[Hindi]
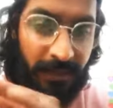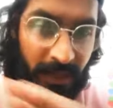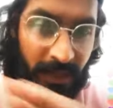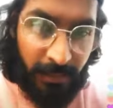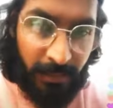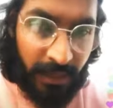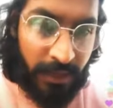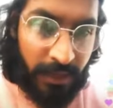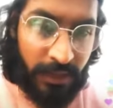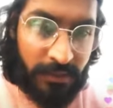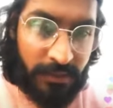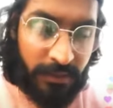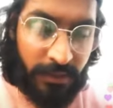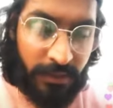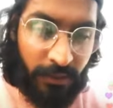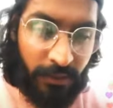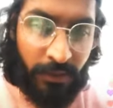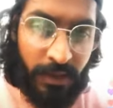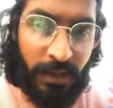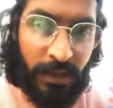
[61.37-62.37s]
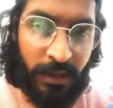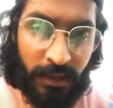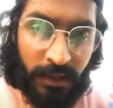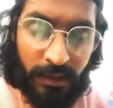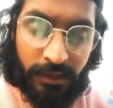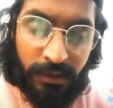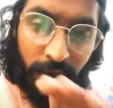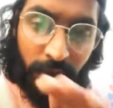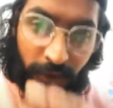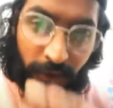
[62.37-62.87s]
जहाँ पे कमाने का जरिया हो
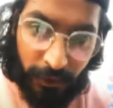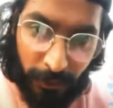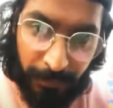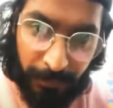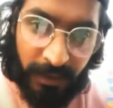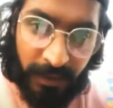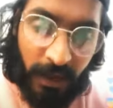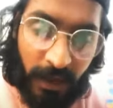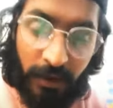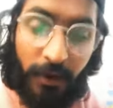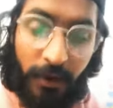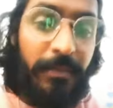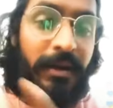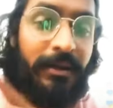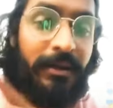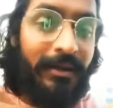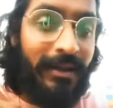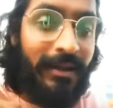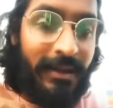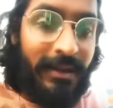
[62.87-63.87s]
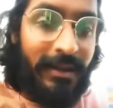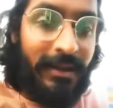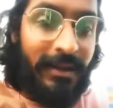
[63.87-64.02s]
इसको यूट्यूब पे डाल रहा हूँ बट